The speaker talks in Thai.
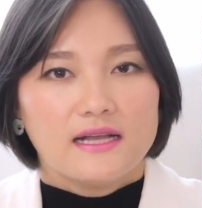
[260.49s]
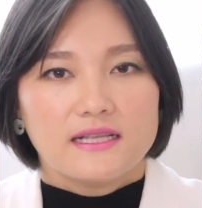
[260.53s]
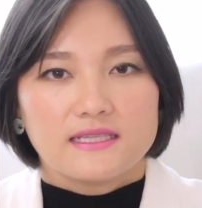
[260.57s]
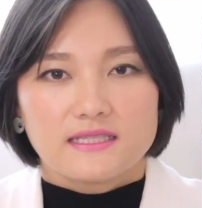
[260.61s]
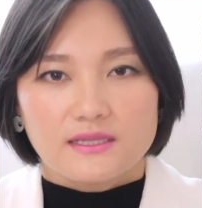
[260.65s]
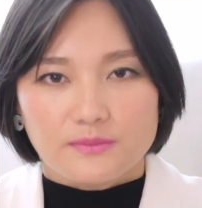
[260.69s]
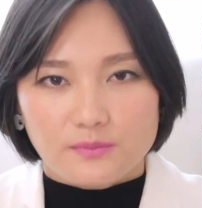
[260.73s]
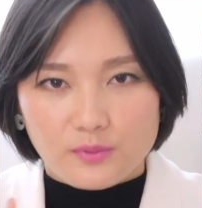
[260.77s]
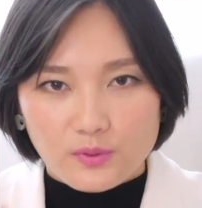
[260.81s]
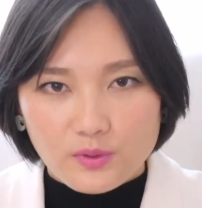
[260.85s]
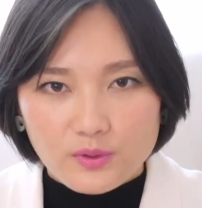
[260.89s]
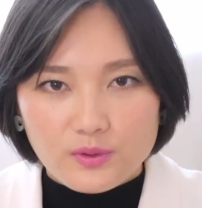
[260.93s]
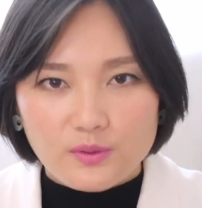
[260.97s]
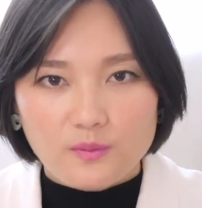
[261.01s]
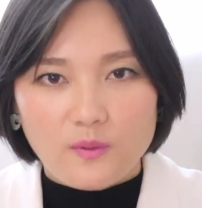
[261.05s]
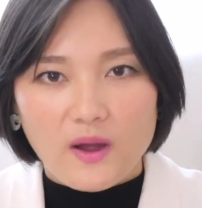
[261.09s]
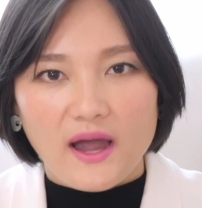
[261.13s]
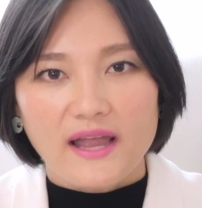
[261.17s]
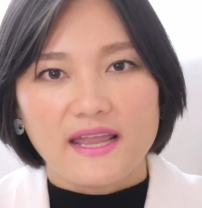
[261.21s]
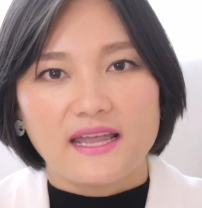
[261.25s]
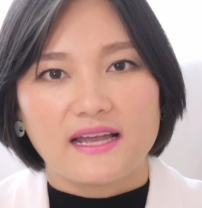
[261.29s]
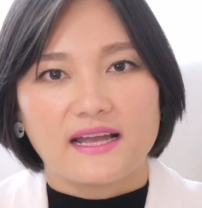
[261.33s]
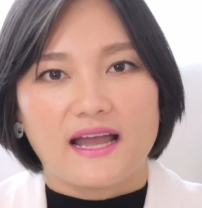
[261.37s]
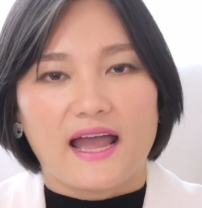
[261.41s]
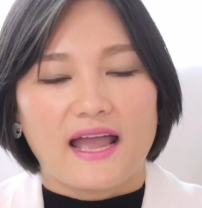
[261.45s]
จะพูดว่า
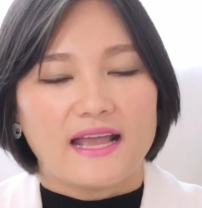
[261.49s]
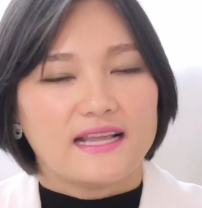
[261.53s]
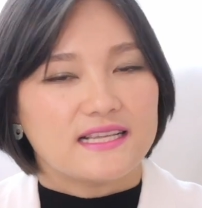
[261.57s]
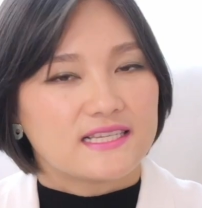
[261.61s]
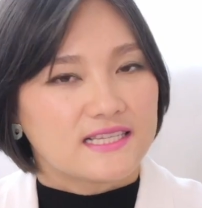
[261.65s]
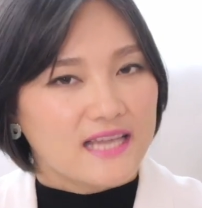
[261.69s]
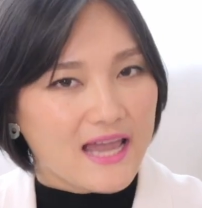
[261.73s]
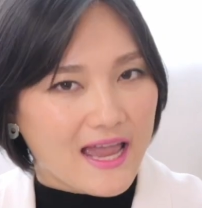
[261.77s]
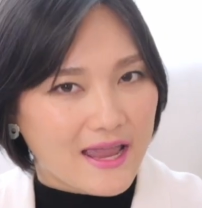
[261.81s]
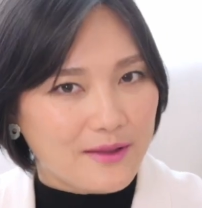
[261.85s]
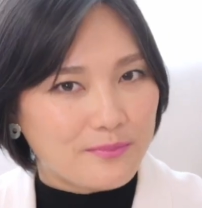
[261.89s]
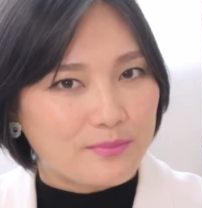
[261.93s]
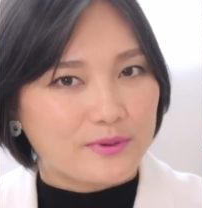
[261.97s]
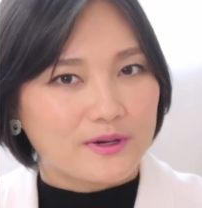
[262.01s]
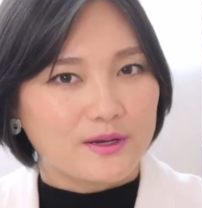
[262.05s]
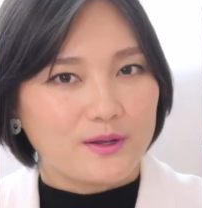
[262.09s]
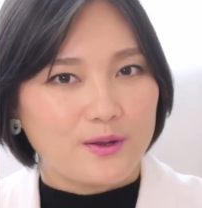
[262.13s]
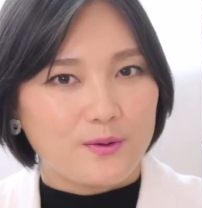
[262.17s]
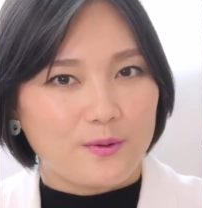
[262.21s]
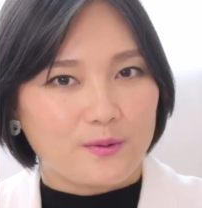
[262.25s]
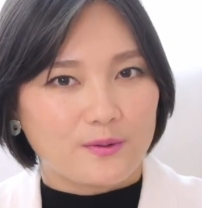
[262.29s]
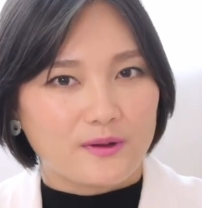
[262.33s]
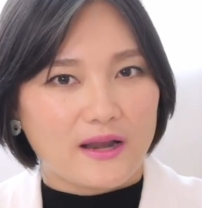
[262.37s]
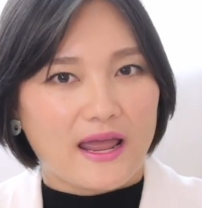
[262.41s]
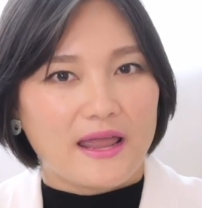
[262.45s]
ยังไงใช้ประโย
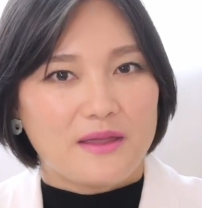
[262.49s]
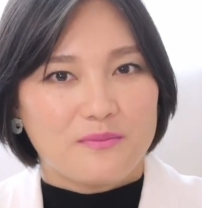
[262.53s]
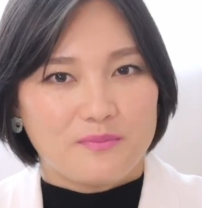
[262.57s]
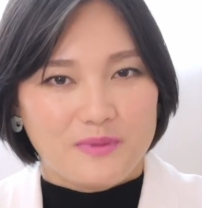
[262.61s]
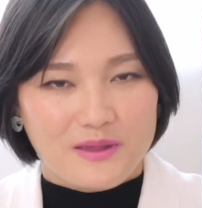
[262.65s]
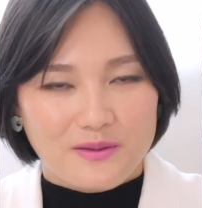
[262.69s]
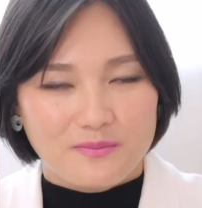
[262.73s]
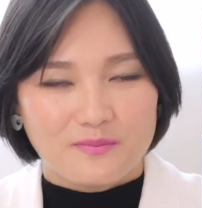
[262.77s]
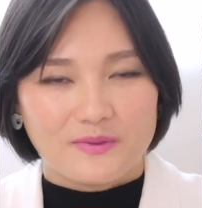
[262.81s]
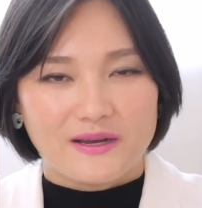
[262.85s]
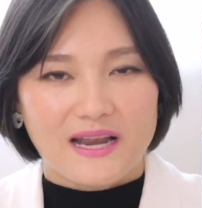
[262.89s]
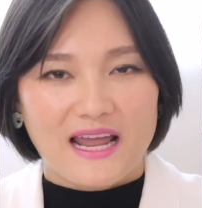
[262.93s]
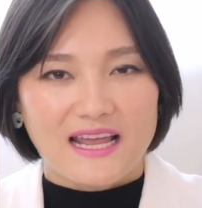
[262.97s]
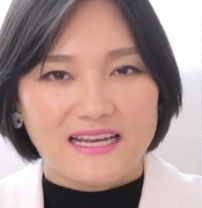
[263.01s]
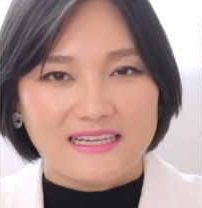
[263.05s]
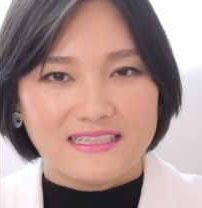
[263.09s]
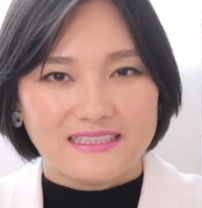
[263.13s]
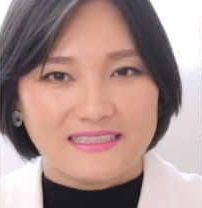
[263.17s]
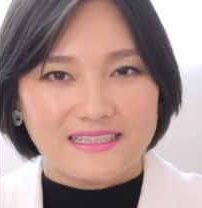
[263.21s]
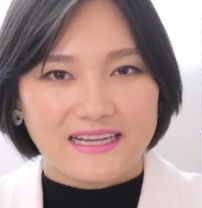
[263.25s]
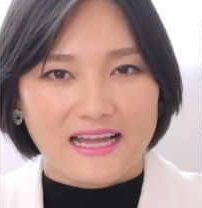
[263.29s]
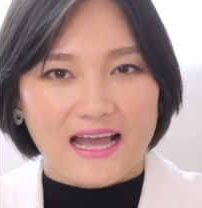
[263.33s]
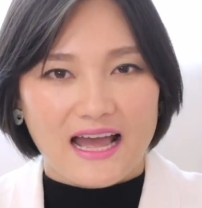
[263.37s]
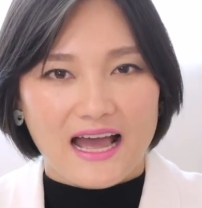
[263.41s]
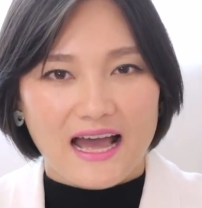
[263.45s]
คไหนพิมพ์มาได้เลย
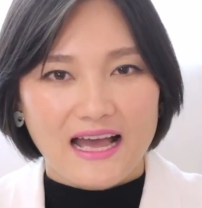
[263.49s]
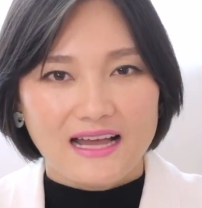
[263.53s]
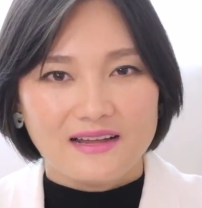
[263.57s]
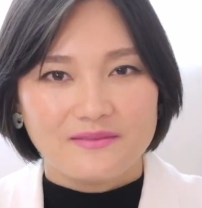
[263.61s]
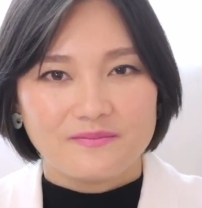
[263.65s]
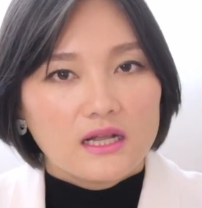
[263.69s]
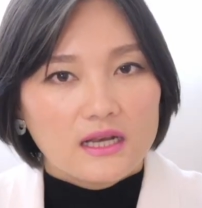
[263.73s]
นะคะ